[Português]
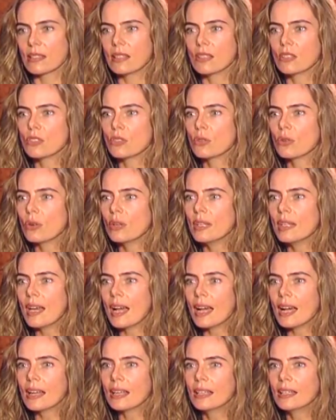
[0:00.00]
desse
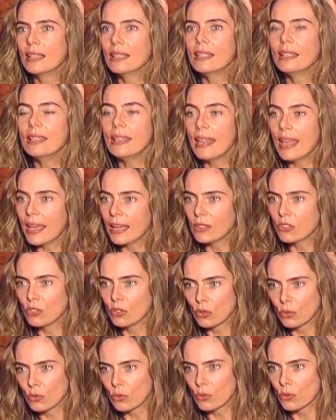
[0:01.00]
olhar
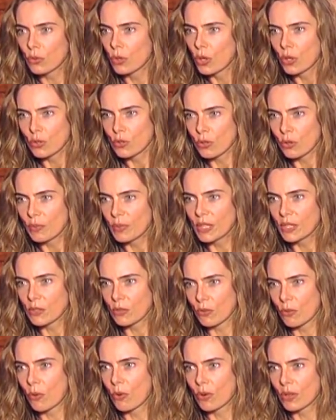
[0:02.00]
inédito sobre
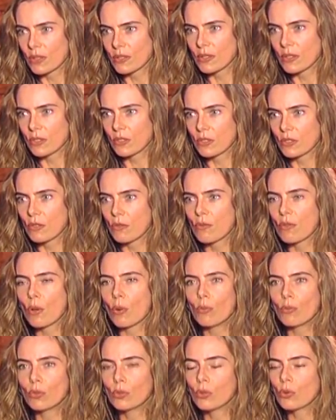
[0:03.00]
as coisas, de ver
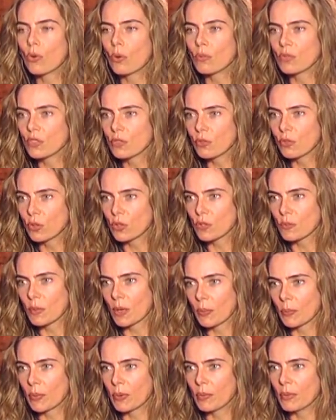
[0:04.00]
o mundo como se fosse
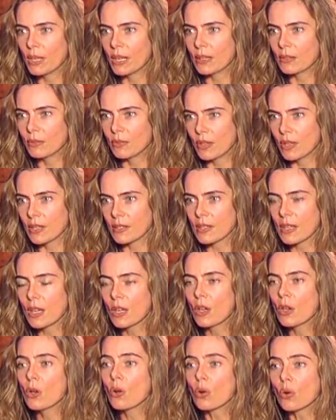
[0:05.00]
pela primeira vez,
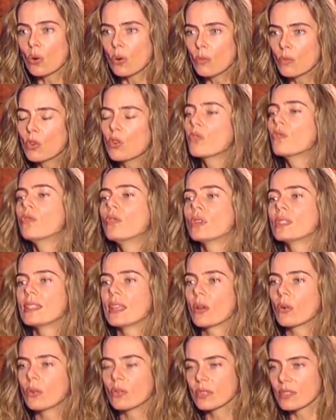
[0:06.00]
como
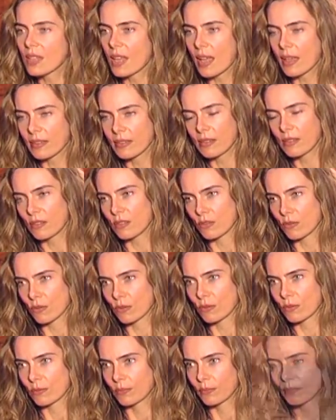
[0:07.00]
você consegue isso?